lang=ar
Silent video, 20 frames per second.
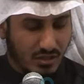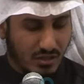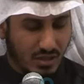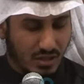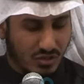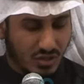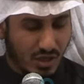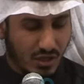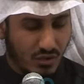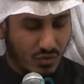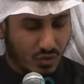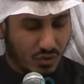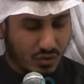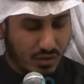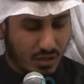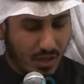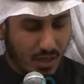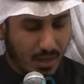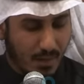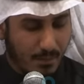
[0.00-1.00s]
تصنت
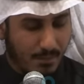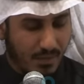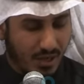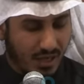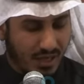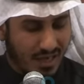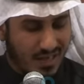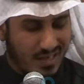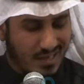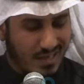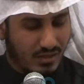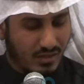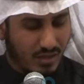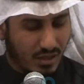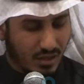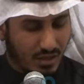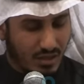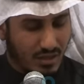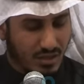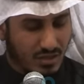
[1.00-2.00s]
بغير
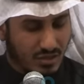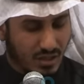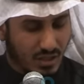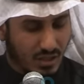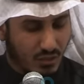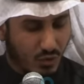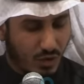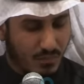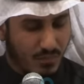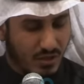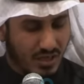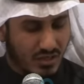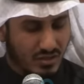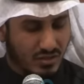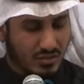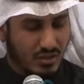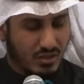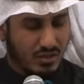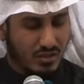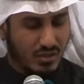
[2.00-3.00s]
ترخيص
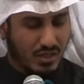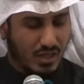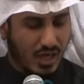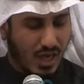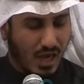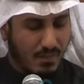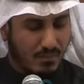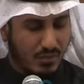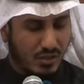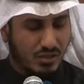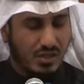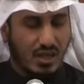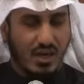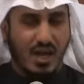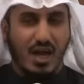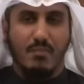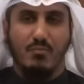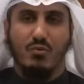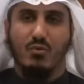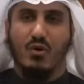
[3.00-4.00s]
وبقصد ارتكاب
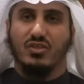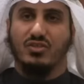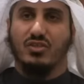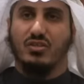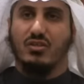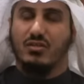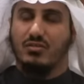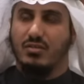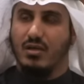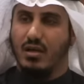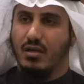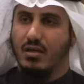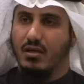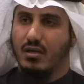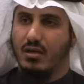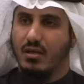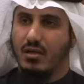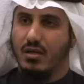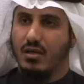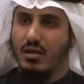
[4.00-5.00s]
الجرائم بواسطتها
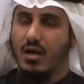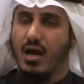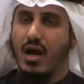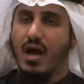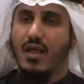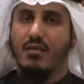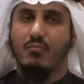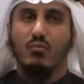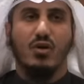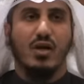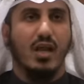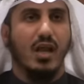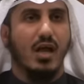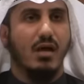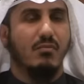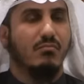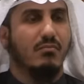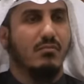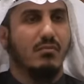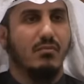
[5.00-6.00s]
هذا مو
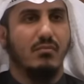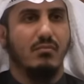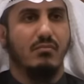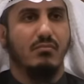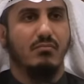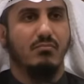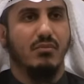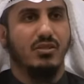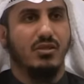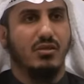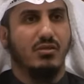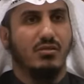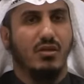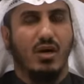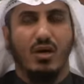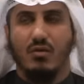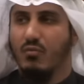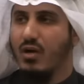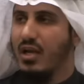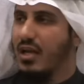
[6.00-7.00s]
كلام بدر
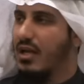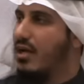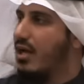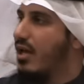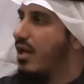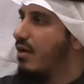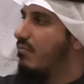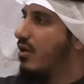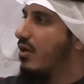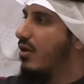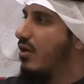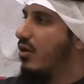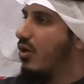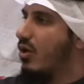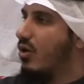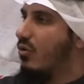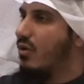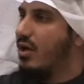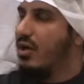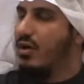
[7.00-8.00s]
الدهم ولا كلام
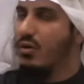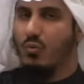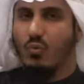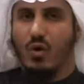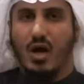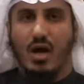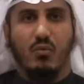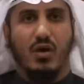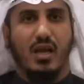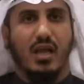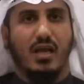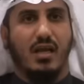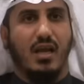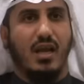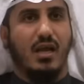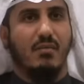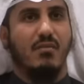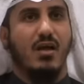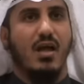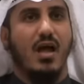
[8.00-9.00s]
الأخوة النواب ولا
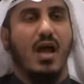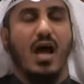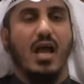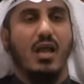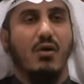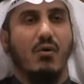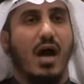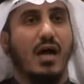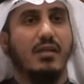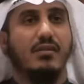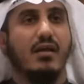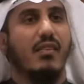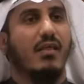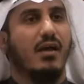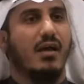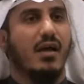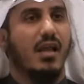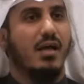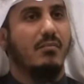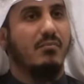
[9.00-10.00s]
كلام أي واحد
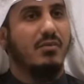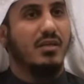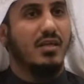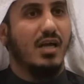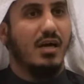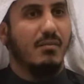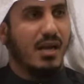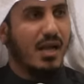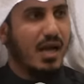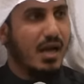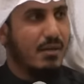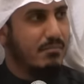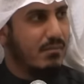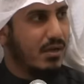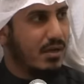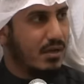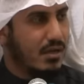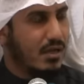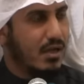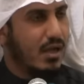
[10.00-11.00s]
هذا كلام النيابة
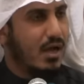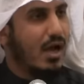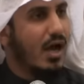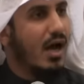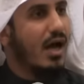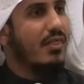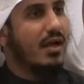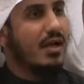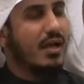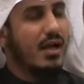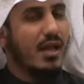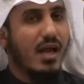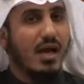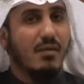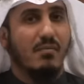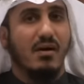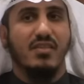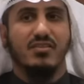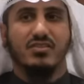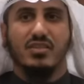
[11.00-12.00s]
العامة هذا
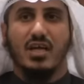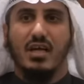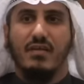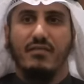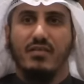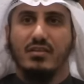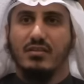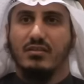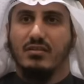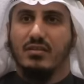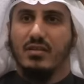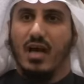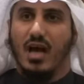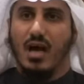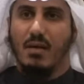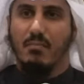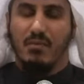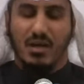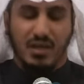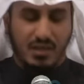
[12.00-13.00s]
كلام هذه صحيفة
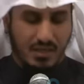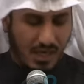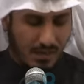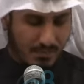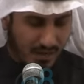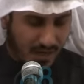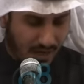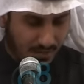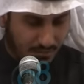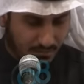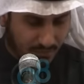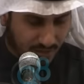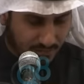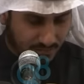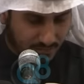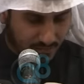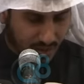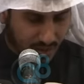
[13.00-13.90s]
اتهام من النيابة العامة